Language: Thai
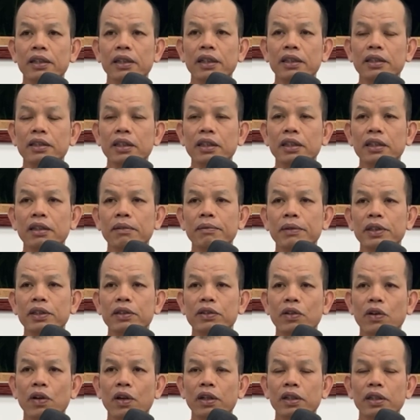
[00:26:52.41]
แต่สิ่งที่เพิ่
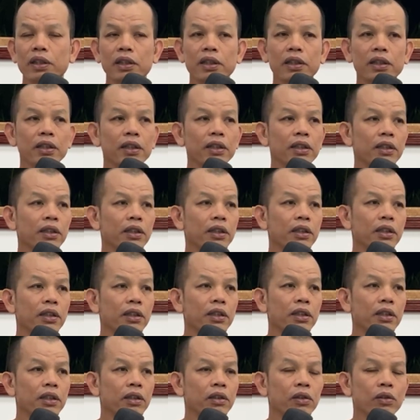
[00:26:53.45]
นสอนคือ
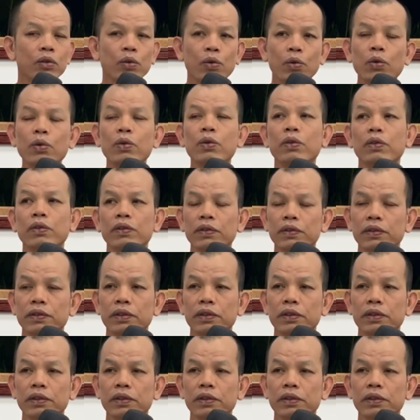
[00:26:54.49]
ทุกข์